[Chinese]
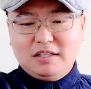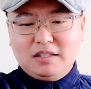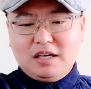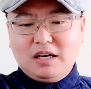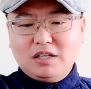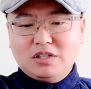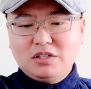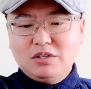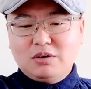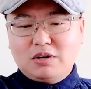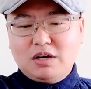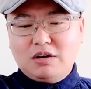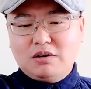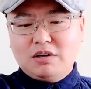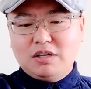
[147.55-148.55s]
他十九
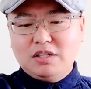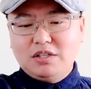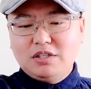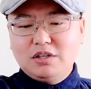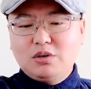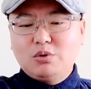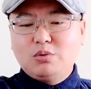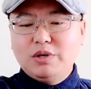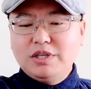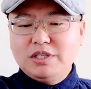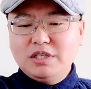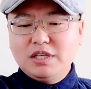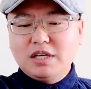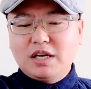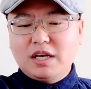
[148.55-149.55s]
号啊，已经回
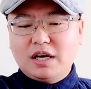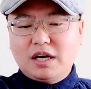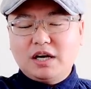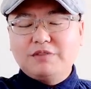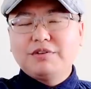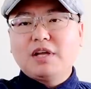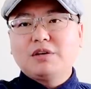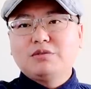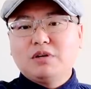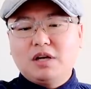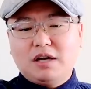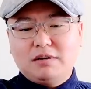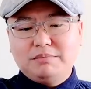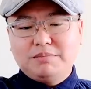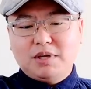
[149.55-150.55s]
信给哈佛大学
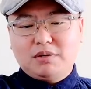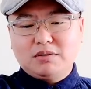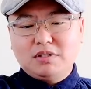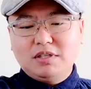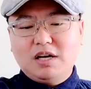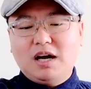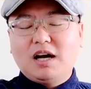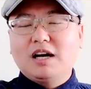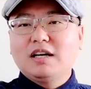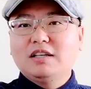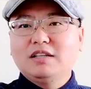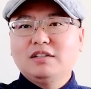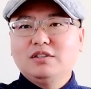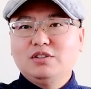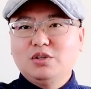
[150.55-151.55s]
了，表示
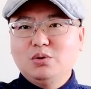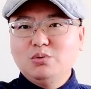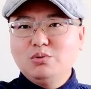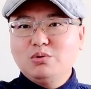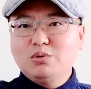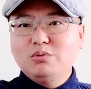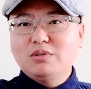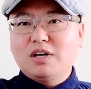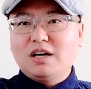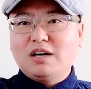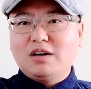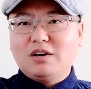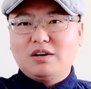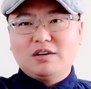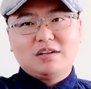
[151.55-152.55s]
啊，由衷的
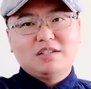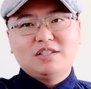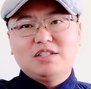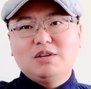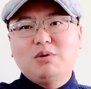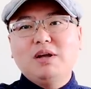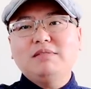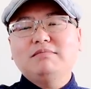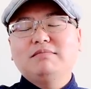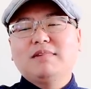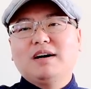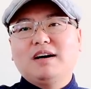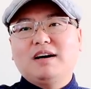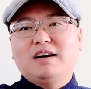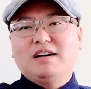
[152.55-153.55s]
喜欢
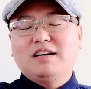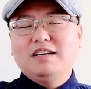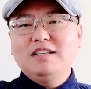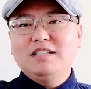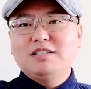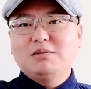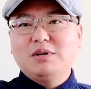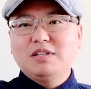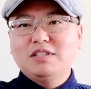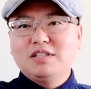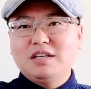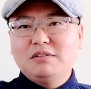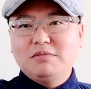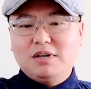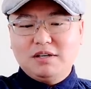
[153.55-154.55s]
啊，很喜欢
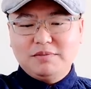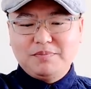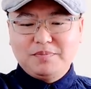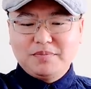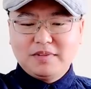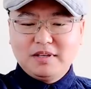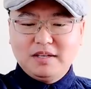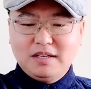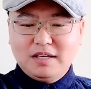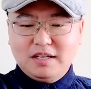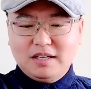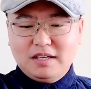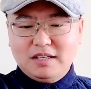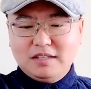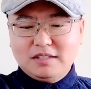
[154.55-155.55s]
前往，
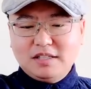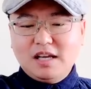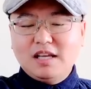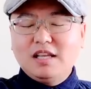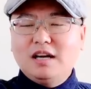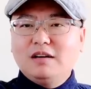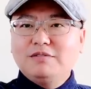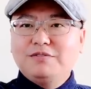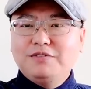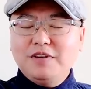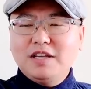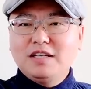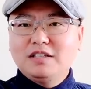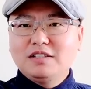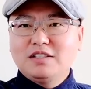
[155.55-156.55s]
赞扬
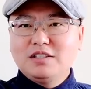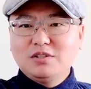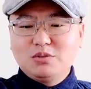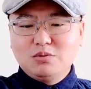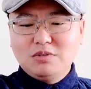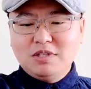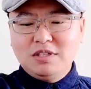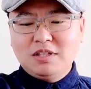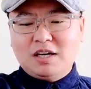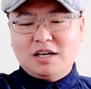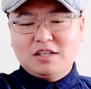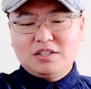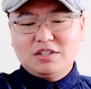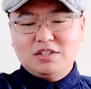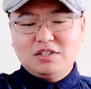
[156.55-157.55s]
费正清中心
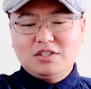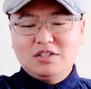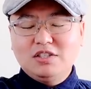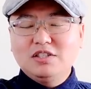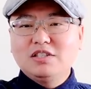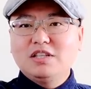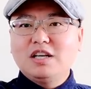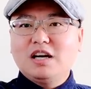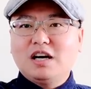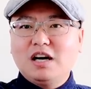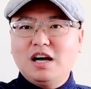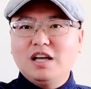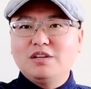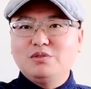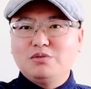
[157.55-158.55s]
呐是世界
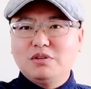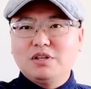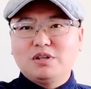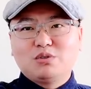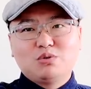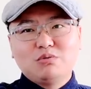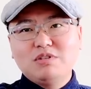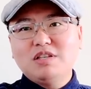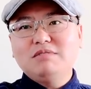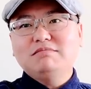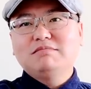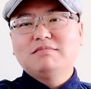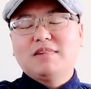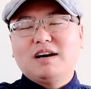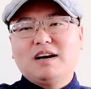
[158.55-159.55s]
汉学的中
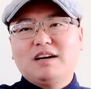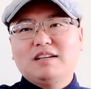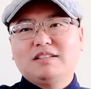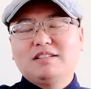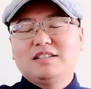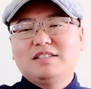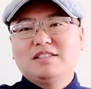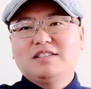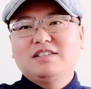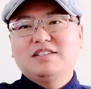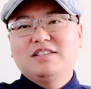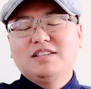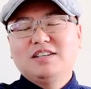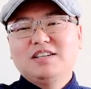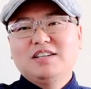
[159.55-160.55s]
心啊，这
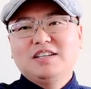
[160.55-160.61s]
是，